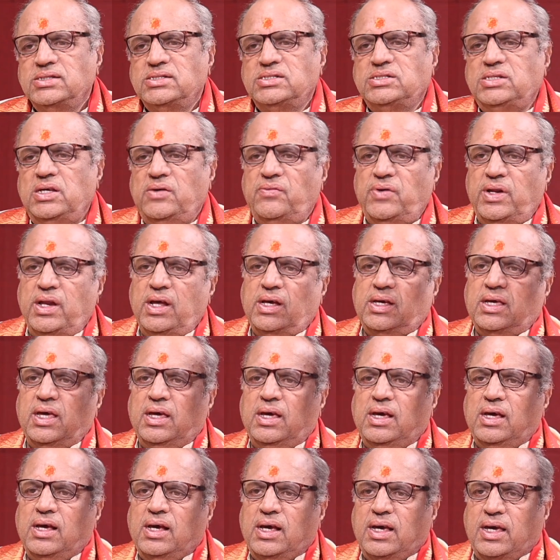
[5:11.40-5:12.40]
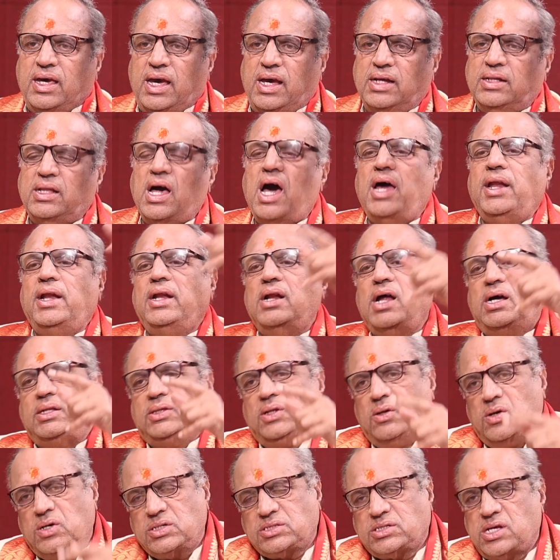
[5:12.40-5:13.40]
చివరికి
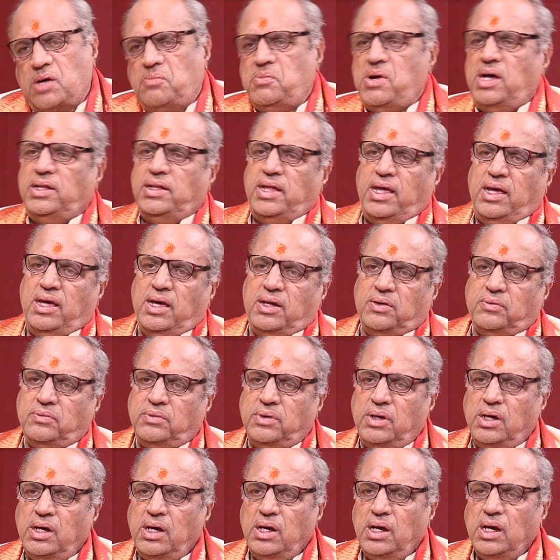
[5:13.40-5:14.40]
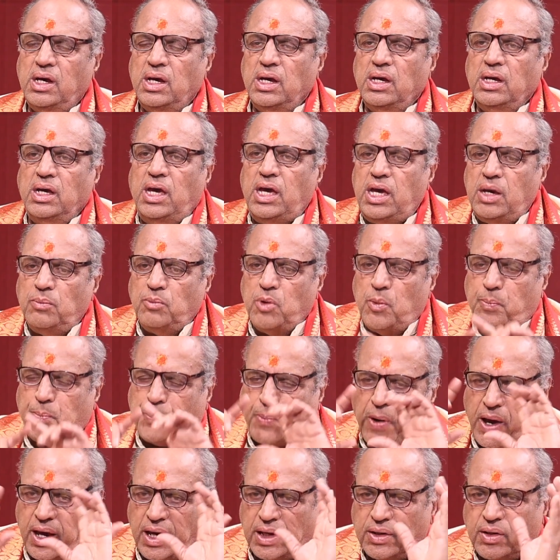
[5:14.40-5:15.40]
కేదారినాథ్లో సమాధయ్యారు ఈ
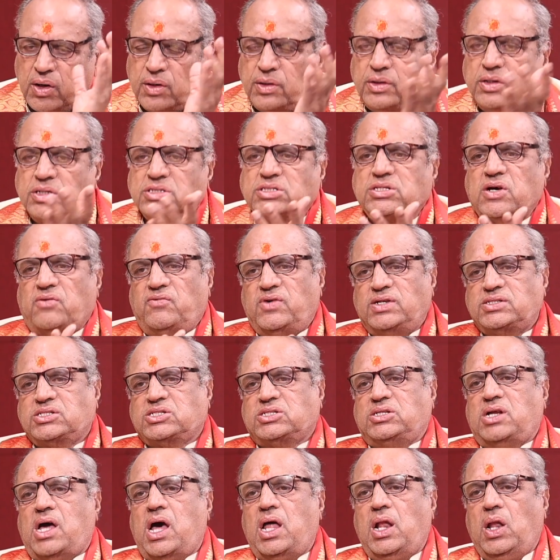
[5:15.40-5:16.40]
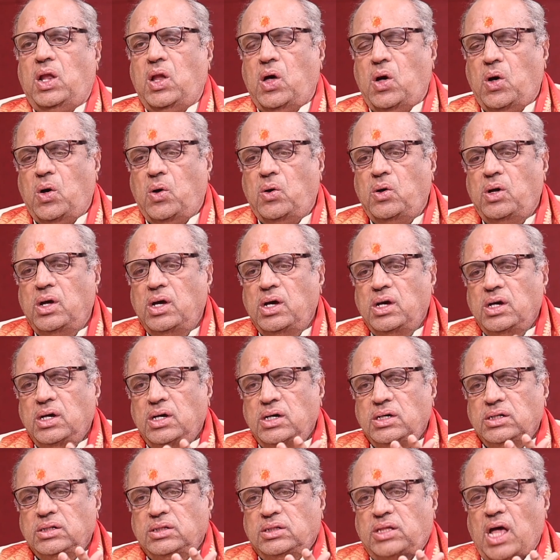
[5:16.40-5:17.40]
ముప్పై రెండు సంవత్సరాల్లో
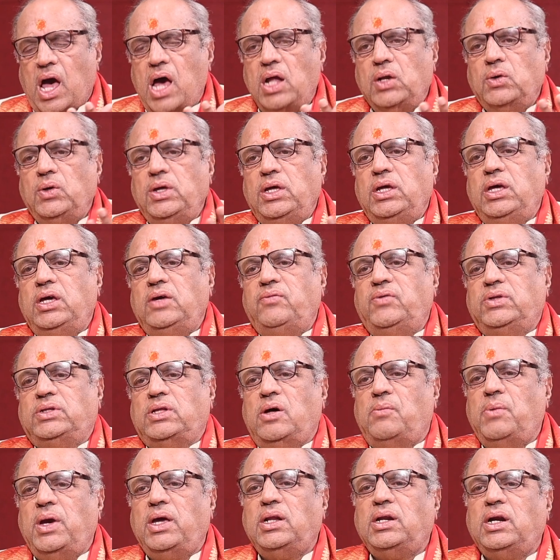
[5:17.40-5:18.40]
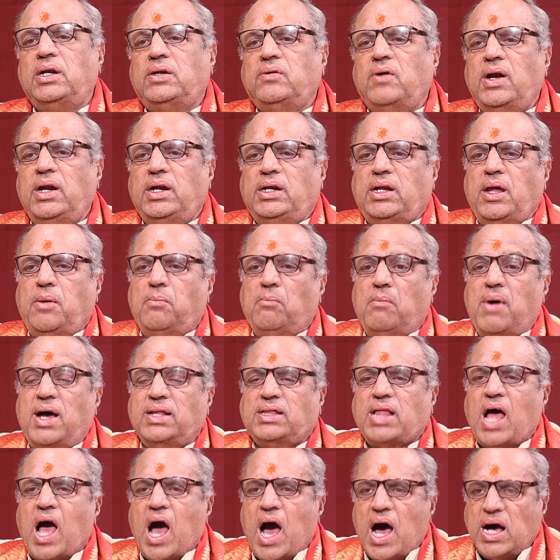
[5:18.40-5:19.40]
తాను ఈ విధమైనటువంటి
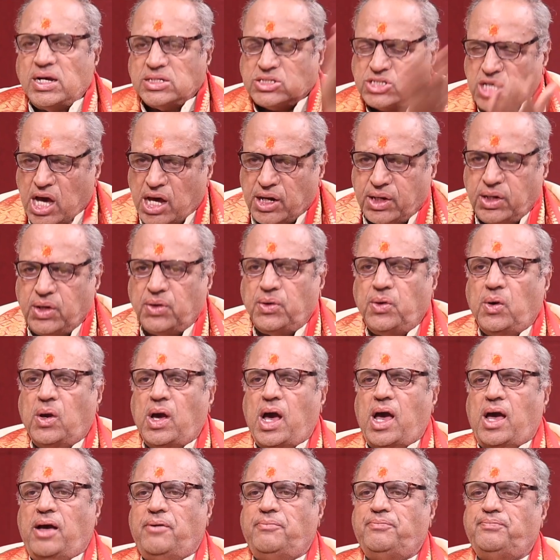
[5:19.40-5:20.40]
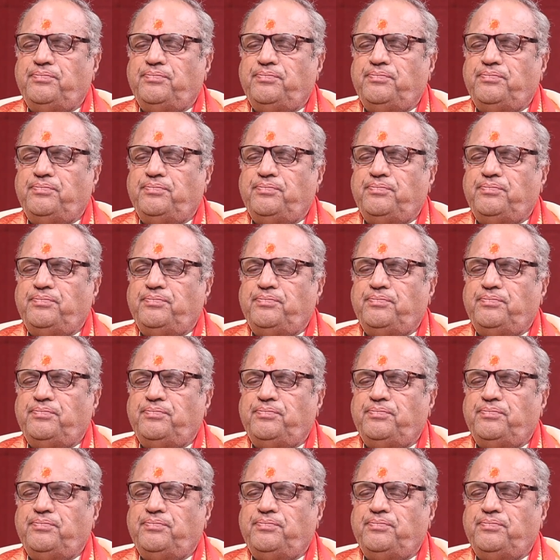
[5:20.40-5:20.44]
మత ఆచార్యుడుగా